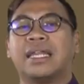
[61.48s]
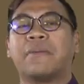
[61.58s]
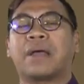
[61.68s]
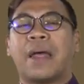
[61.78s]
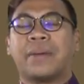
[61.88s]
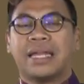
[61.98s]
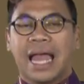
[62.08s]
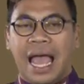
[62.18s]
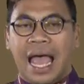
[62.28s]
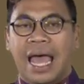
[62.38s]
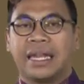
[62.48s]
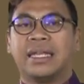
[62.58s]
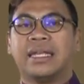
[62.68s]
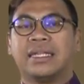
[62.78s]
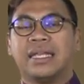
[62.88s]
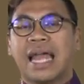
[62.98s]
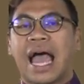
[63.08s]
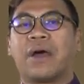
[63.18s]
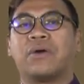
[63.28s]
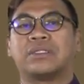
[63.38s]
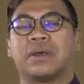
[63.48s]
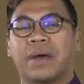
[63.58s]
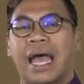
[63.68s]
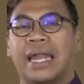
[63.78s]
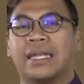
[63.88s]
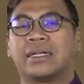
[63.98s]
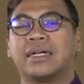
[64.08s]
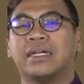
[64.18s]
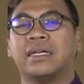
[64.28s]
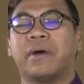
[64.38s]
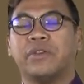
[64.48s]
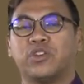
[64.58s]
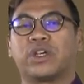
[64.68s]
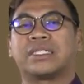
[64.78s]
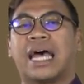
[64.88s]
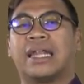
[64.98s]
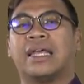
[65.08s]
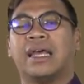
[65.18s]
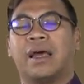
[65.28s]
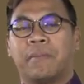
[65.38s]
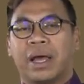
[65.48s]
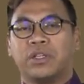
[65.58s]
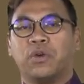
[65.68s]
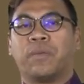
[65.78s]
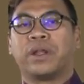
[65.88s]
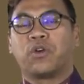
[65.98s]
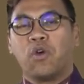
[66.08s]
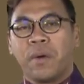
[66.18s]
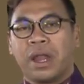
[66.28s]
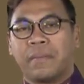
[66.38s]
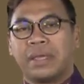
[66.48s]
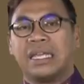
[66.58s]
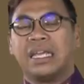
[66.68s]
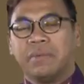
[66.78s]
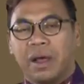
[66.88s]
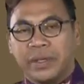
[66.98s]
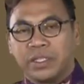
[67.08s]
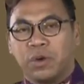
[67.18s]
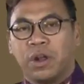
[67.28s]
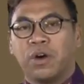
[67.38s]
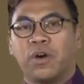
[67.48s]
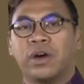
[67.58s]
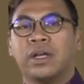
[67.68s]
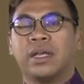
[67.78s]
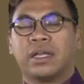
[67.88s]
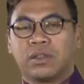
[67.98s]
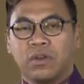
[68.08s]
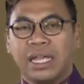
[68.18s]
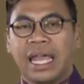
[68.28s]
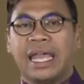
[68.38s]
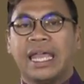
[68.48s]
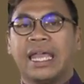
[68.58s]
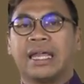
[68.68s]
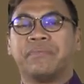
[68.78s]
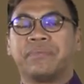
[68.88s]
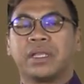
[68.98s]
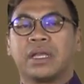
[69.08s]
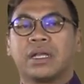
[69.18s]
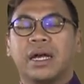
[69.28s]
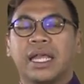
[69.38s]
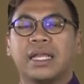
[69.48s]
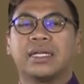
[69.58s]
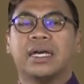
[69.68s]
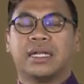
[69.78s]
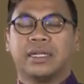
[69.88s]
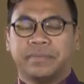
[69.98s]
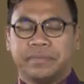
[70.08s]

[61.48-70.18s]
ได้รับการพระราชทานที่ดาคนสำคัญ ก็คือพระวิสุกษัตริย์มาอยู่เป็นคู่บารมีที่เมืองพิษุโลก ตรงนี้เองก็ได้เกิด